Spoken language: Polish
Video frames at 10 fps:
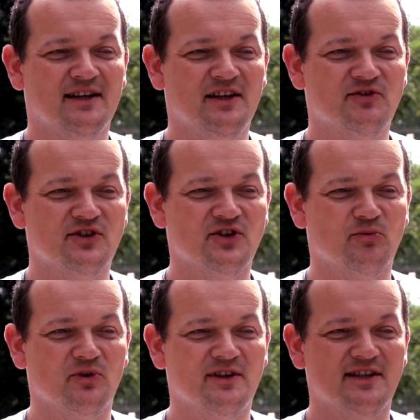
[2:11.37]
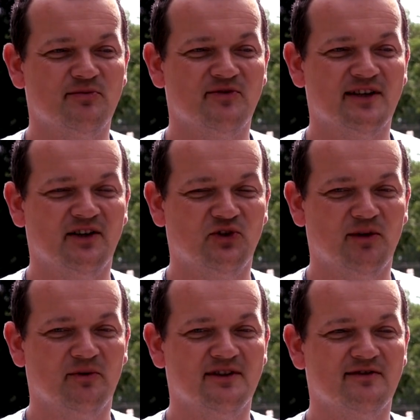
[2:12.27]
Nie wszystko jesteśmy w stanie
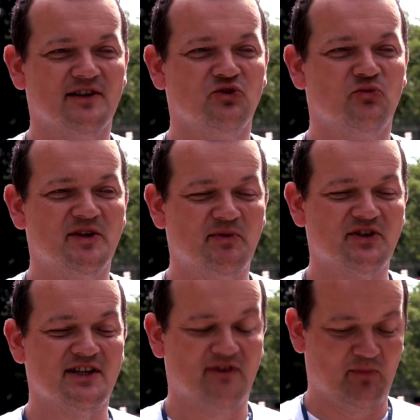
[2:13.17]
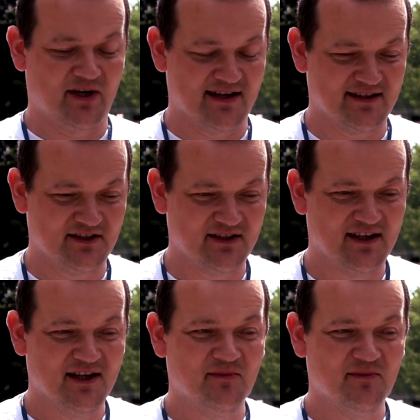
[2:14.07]
tutaj ze względów bezpieczeństwa pokazać,